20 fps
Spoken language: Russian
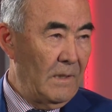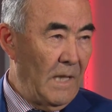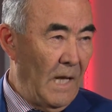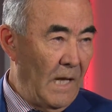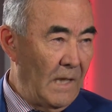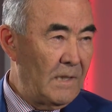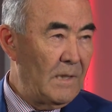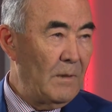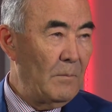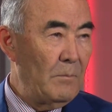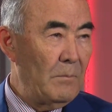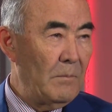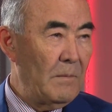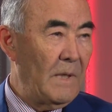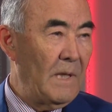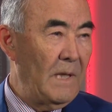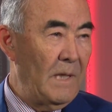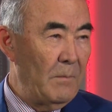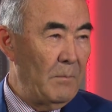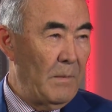на дом
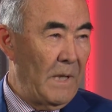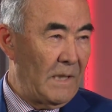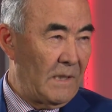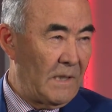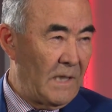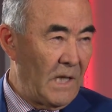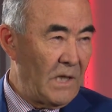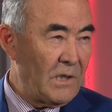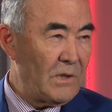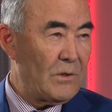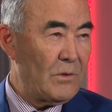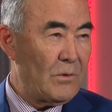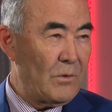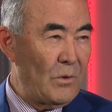или монтаж